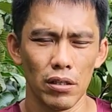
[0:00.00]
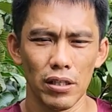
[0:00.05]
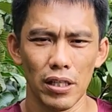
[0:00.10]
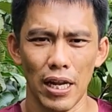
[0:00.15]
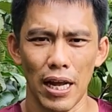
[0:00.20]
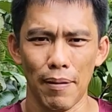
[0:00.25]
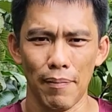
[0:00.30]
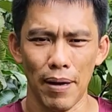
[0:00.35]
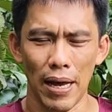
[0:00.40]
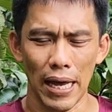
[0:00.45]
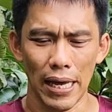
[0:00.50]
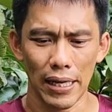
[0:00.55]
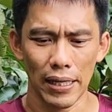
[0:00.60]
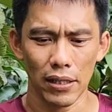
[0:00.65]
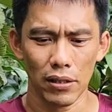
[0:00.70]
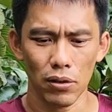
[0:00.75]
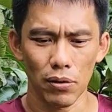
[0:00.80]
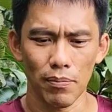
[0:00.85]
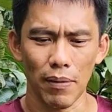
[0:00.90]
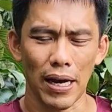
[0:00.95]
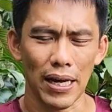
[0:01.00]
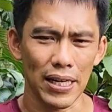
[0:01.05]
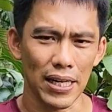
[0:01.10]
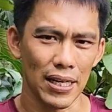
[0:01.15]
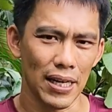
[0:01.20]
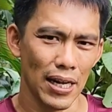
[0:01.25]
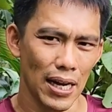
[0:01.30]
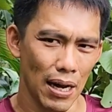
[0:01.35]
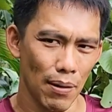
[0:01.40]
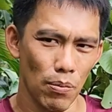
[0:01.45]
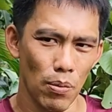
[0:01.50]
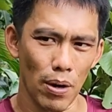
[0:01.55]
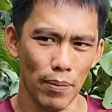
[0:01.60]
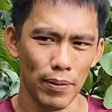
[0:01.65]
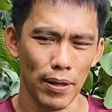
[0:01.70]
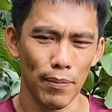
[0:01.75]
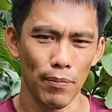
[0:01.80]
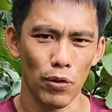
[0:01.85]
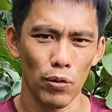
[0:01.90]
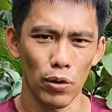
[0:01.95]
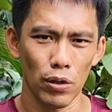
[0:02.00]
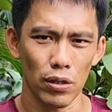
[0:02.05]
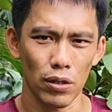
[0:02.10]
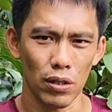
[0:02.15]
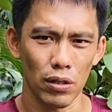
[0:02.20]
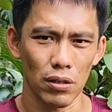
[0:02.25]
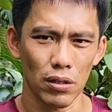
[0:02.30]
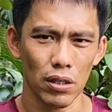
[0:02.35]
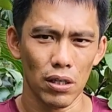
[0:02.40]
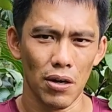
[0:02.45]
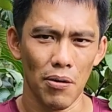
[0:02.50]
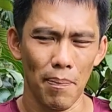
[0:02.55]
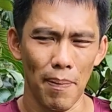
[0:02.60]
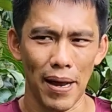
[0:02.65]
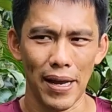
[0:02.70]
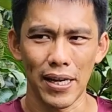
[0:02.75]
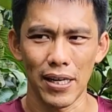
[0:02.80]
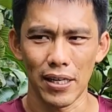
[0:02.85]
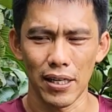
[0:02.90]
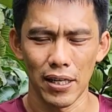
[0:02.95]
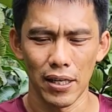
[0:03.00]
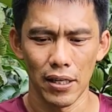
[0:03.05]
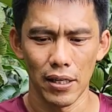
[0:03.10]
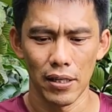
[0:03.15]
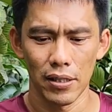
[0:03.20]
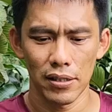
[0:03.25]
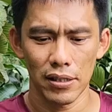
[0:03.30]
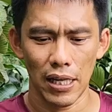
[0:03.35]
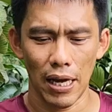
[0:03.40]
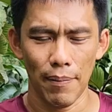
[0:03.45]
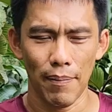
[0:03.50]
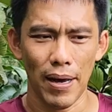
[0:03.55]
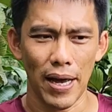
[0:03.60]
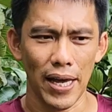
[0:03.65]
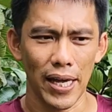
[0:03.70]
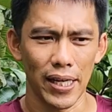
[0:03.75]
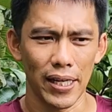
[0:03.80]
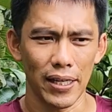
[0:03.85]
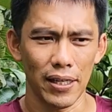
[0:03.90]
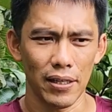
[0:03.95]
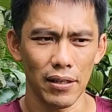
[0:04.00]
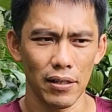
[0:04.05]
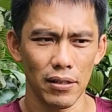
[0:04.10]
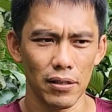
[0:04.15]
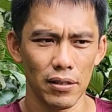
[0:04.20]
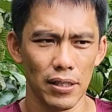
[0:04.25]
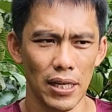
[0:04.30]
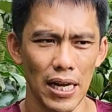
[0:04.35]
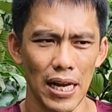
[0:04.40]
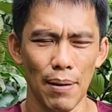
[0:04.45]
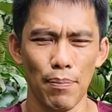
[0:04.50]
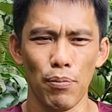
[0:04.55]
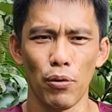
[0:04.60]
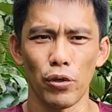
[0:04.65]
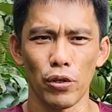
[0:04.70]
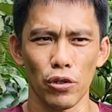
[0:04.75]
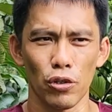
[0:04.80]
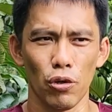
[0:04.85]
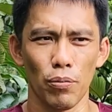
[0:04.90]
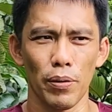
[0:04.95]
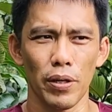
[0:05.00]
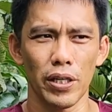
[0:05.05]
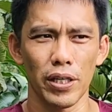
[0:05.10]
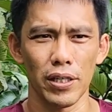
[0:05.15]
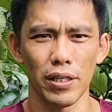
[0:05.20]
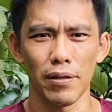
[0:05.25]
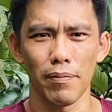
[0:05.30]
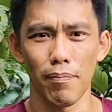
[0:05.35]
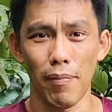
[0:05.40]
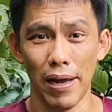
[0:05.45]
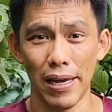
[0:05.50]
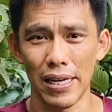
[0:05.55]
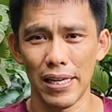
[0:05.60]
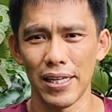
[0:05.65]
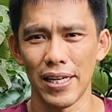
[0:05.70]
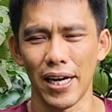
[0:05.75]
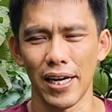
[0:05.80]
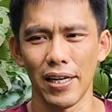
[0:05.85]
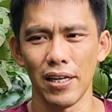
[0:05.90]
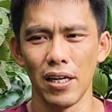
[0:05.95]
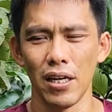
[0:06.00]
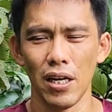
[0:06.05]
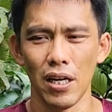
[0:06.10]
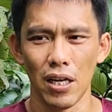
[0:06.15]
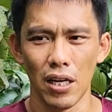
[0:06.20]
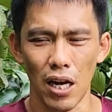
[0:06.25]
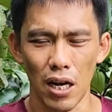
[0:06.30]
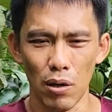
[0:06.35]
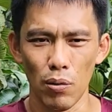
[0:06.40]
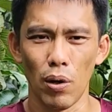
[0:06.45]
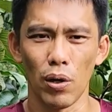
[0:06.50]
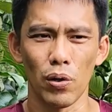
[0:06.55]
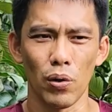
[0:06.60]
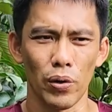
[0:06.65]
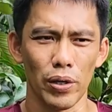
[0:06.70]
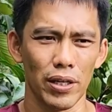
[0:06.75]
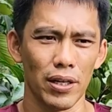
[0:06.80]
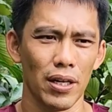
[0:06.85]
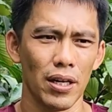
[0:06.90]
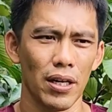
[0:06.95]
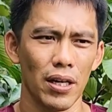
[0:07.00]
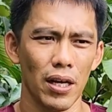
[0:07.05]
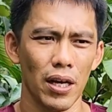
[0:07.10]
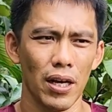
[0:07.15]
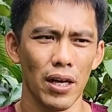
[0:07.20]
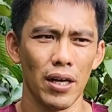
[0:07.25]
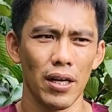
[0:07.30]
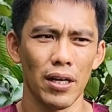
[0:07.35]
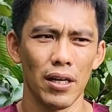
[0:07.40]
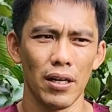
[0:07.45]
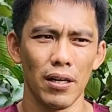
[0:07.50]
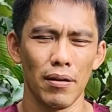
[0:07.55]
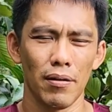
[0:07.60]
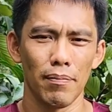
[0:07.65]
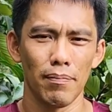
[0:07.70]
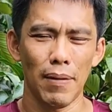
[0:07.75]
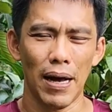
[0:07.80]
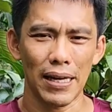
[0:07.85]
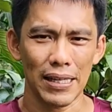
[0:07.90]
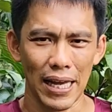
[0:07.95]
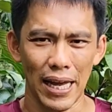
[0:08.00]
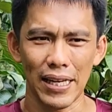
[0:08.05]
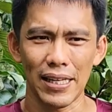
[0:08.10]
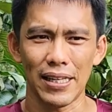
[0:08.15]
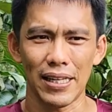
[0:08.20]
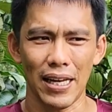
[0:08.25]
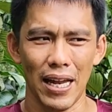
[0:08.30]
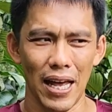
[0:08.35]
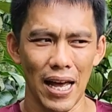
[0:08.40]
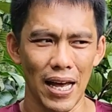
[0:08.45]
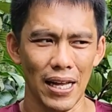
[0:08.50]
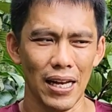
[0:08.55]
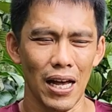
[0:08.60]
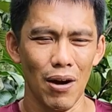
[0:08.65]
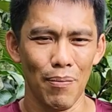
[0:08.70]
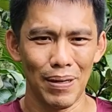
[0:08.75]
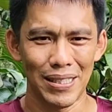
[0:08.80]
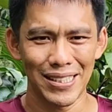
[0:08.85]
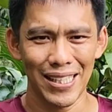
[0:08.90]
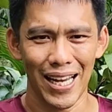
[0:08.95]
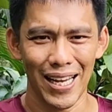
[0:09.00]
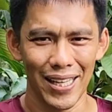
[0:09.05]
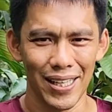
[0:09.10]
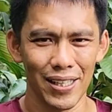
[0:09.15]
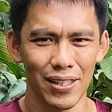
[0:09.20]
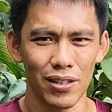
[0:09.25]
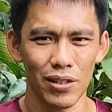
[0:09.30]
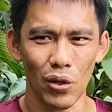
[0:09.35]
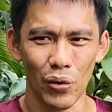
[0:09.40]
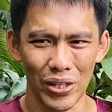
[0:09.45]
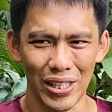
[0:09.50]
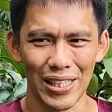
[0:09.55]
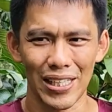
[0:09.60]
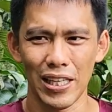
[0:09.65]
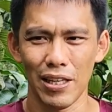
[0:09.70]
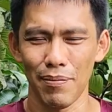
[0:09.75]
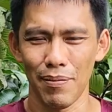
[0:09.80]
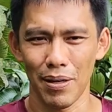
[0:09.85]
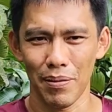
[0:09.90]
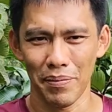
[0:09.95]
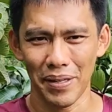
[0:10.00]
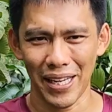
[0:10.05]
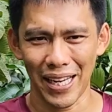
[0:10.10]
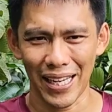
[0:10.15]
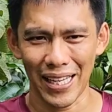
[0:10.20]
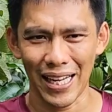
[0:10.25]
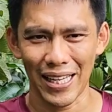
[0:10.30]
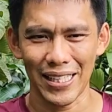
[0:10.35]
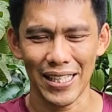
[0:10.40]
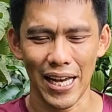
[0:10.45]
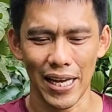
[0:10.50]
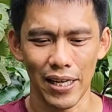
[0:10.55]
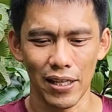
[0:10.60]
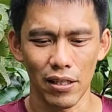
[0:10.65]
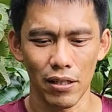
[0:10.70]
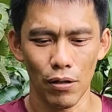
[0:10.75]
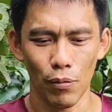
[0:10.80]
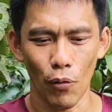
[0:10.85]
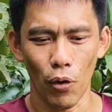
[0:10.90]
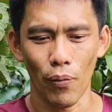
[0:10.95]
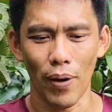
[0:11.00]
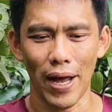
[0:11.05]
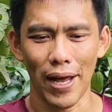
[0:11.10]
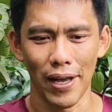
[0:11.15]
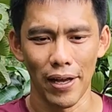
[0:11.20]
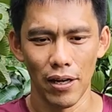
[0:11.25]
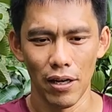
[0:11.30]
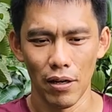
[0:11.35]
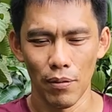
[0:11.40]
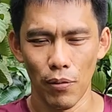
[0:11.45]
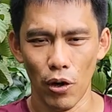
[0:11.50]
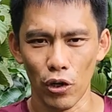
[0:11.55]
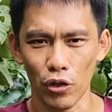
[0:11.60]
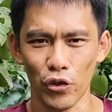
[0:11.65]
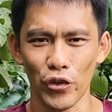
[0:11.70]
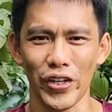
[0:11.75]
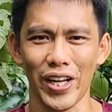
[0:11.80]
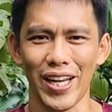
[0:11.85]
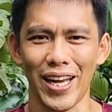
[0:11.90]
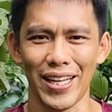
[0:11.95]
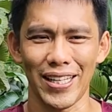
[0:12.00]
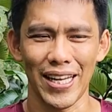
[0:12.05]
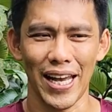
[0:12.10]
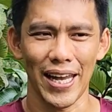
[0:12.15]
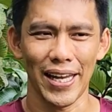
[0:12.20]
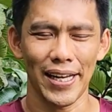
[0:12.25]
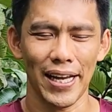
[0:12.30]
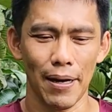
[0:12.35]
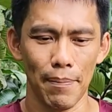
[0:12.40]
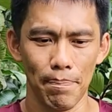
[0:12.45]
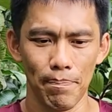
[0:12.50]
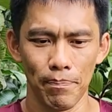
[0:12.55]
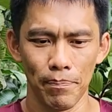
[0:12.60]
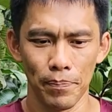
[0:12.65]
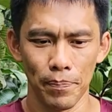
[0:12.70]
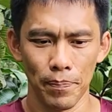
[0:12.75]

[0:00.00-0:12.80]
ก็จะทำให้ต้นไม้เนี่ยได้รับความเข้มข้นเข้าไป ทำให้ได้รับผลกระทบก็คือใบเหลืองและร่วงหล่นบางท่านอาจเอาไปใส่ต้นที่มันมีขนาดใหญ่ ต้องบอกว่าพอต้นขนาดใหญ่ครับ